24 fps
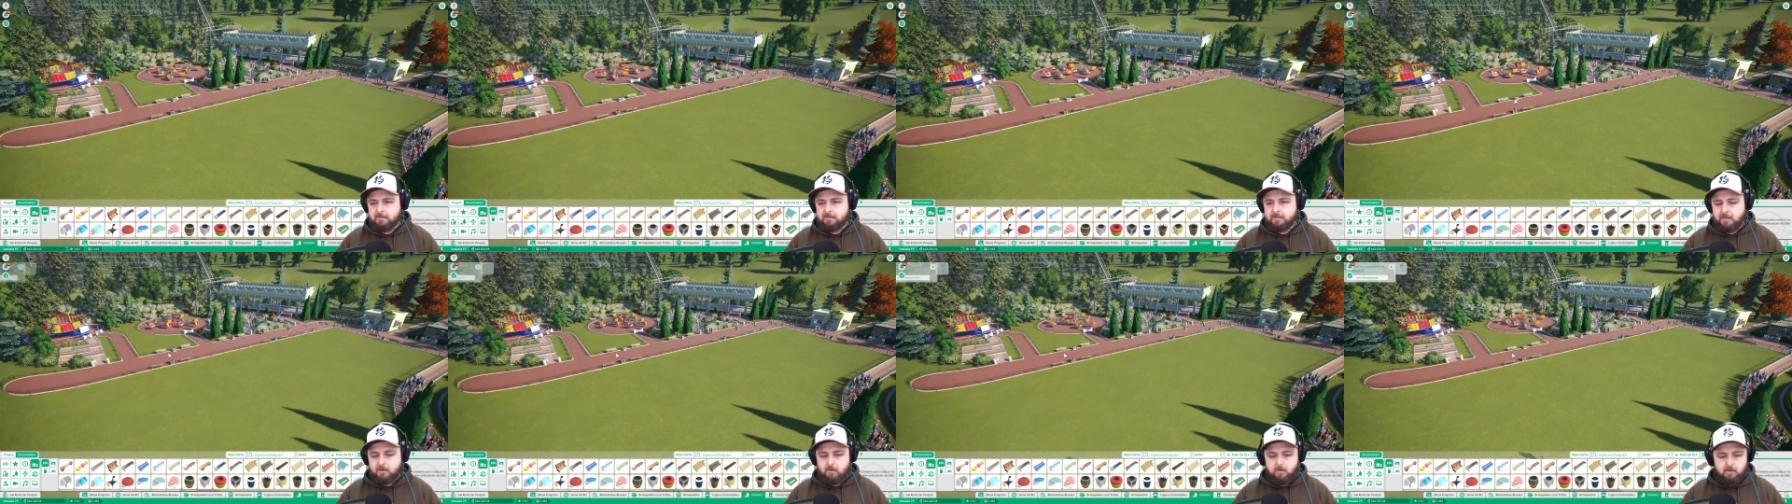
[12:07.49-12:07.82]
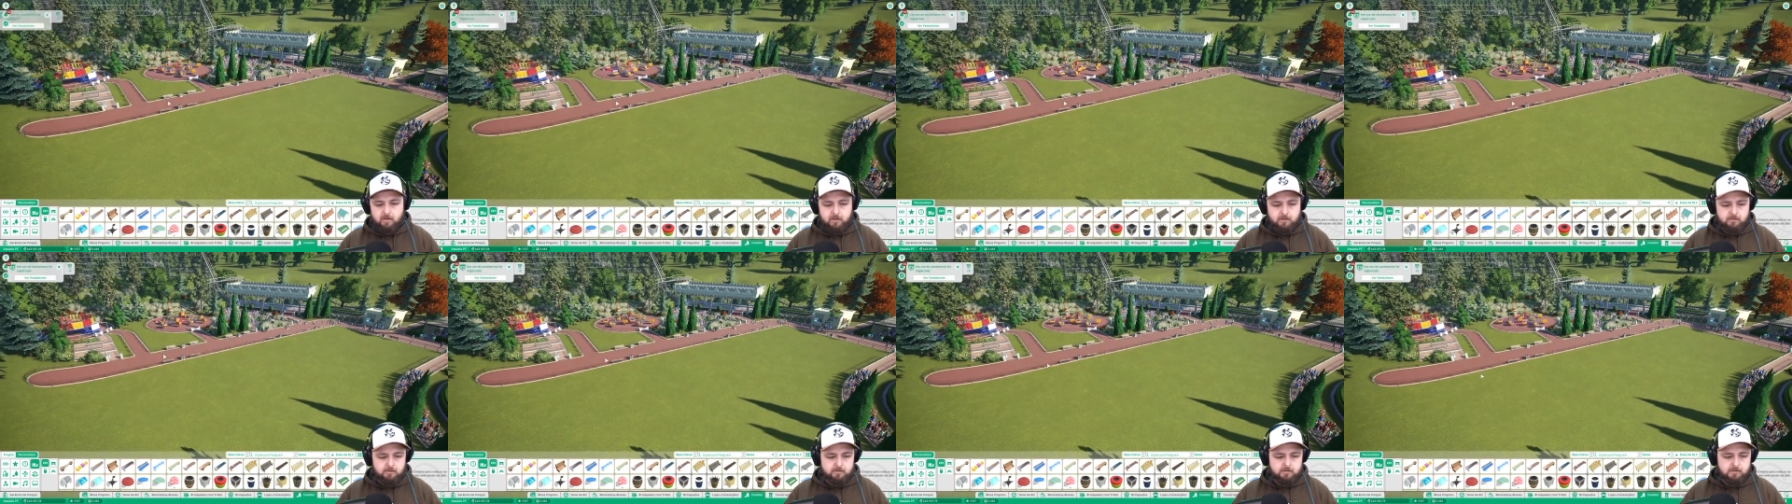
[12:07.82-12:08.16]
que tá
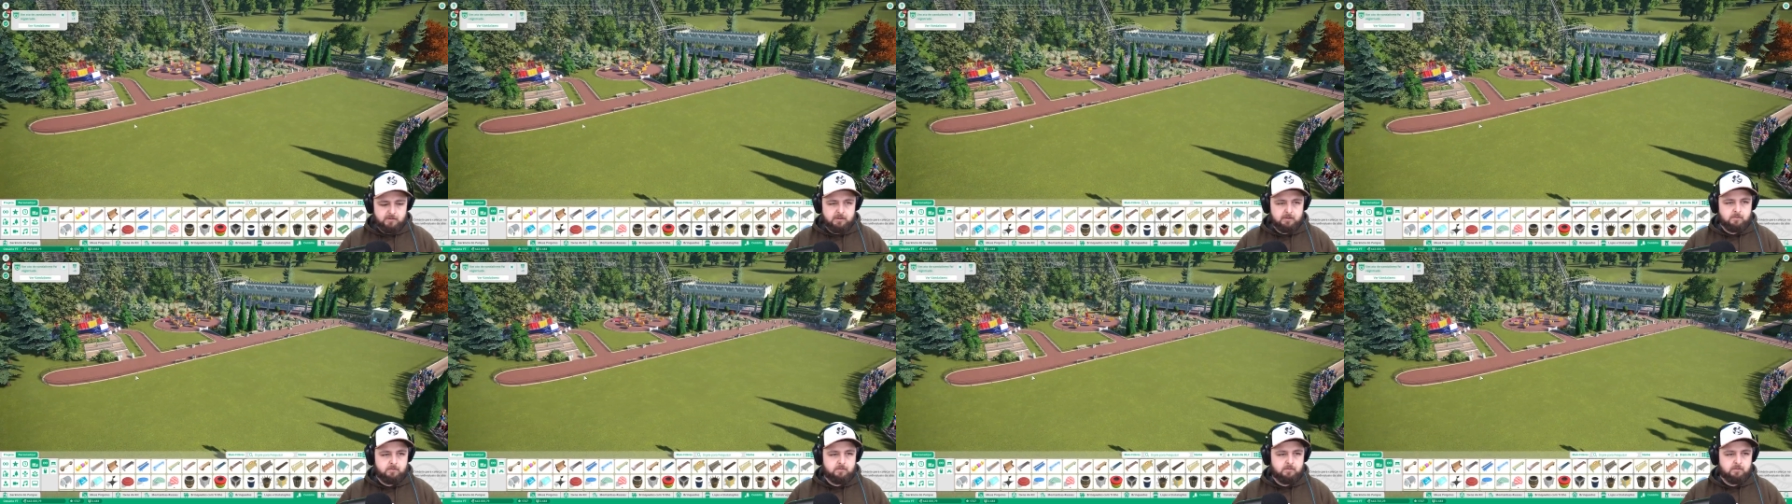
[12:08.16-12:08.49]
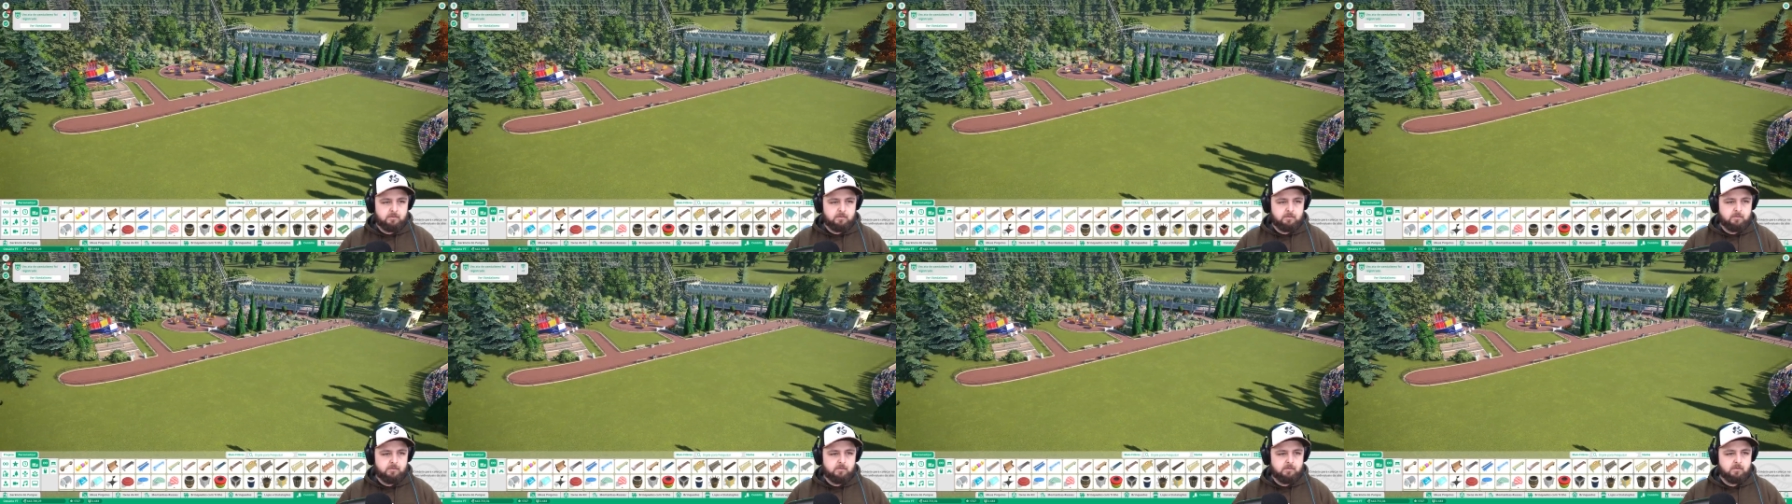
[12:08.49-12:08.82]
rolando
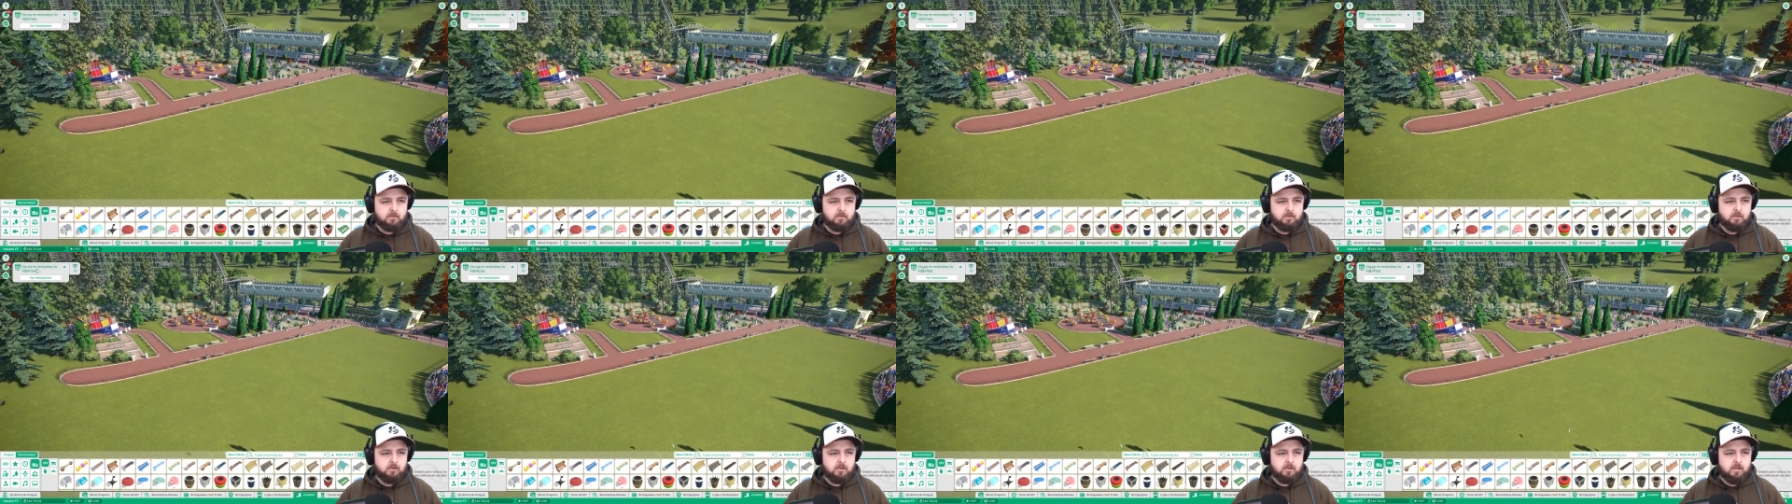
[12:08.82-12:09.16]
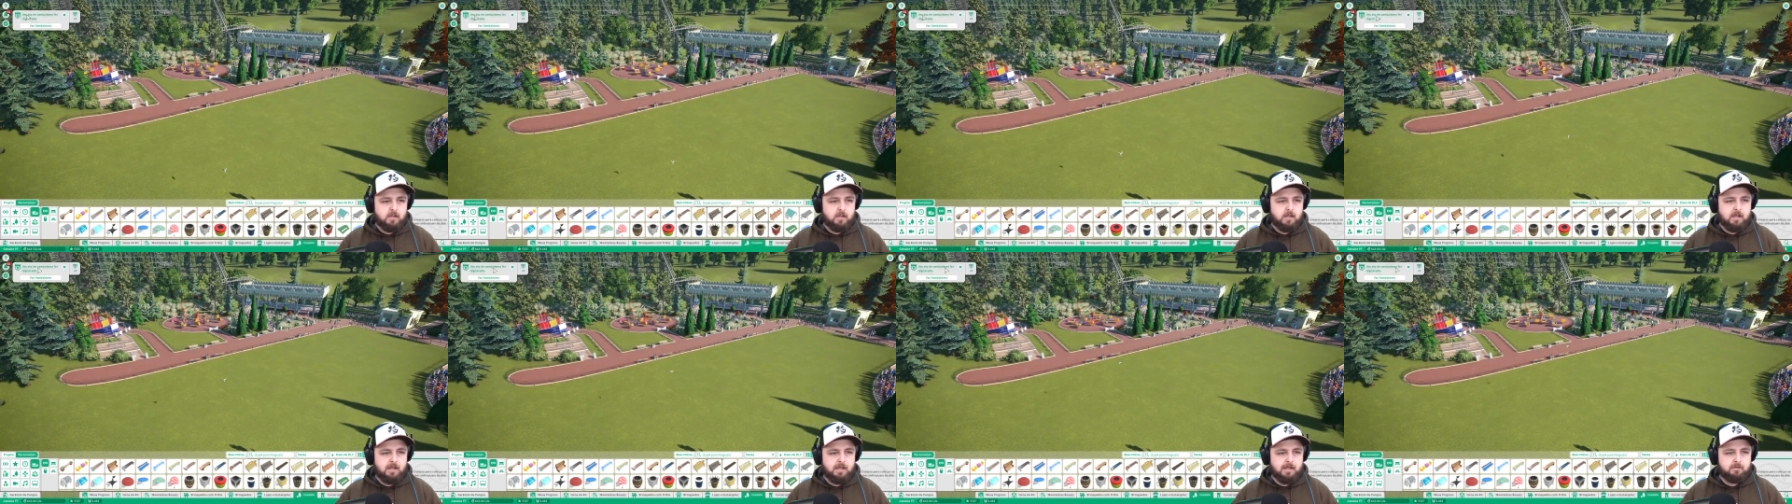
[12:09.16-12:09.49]
tanto
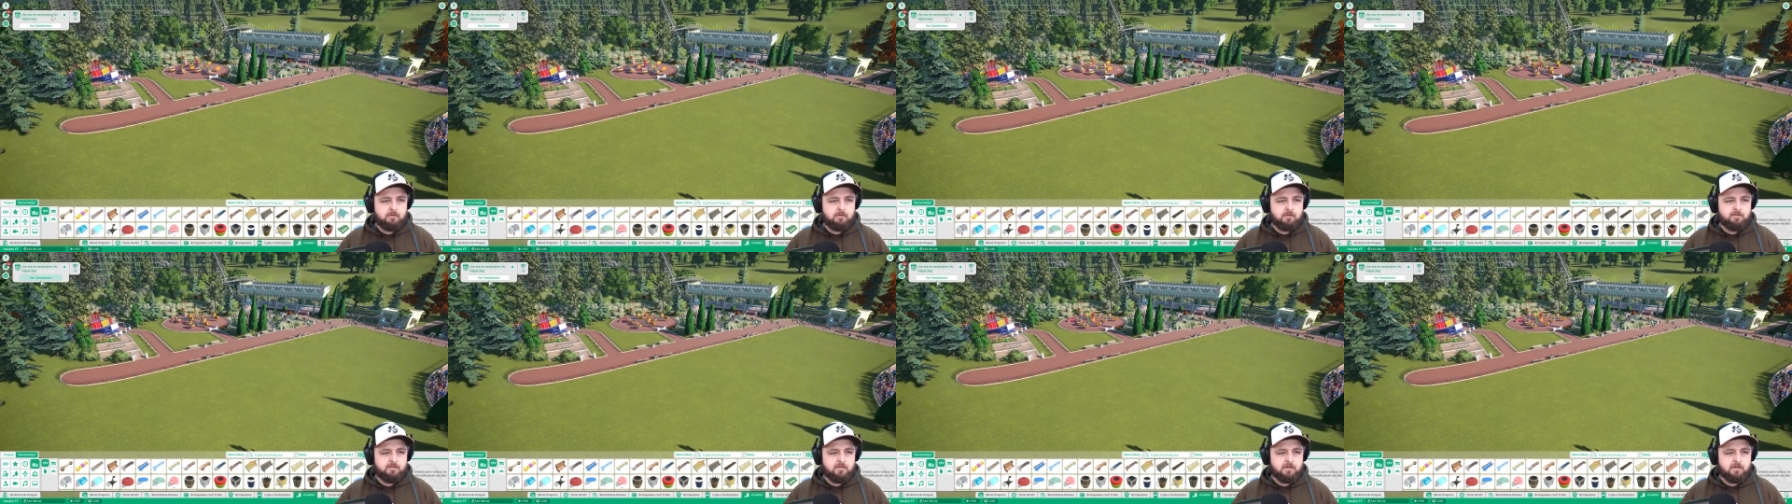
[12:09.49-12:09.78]
ato de